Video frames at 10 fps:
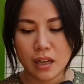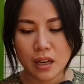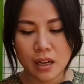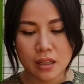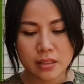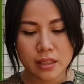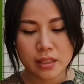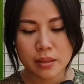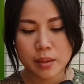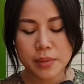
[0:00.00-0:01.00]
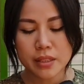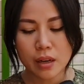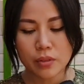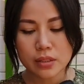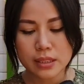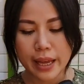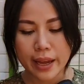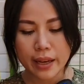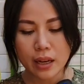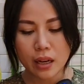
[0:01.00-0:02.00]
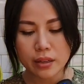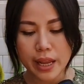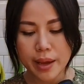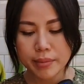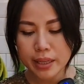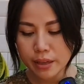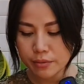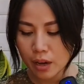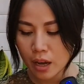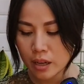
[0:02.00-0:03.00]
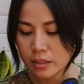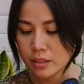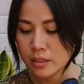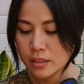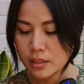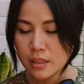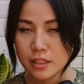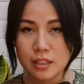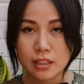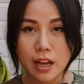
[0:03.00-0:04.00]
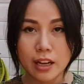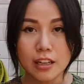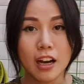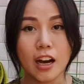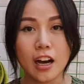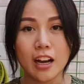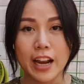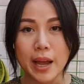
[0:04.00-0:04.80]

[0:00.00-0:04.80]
à, thì bây giờ Vân sẽ đem cái này về để uh,